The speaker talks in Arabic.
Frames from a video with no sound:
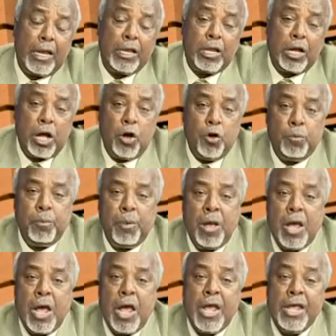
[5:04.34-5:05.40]
أن تقاوم
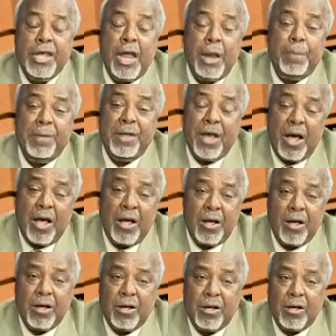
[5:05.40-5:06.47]
يا البيئة
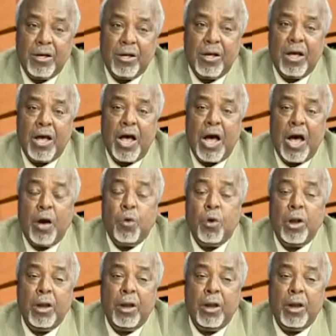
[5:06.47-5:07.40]
أو